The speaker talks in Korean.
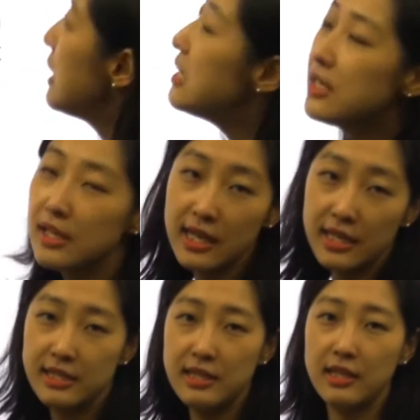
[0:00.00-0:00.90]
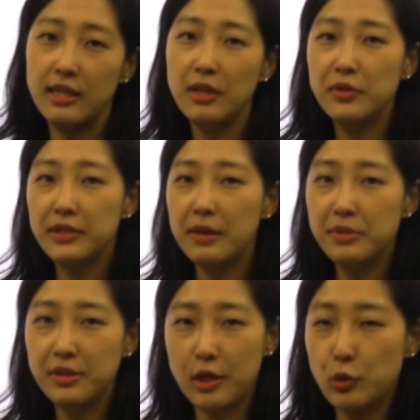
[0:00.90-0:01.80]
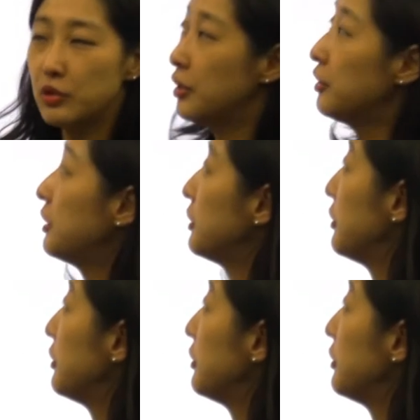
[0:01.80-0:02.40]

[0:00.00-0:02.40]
이르기까지 이런 사람들을 계속 그렸다는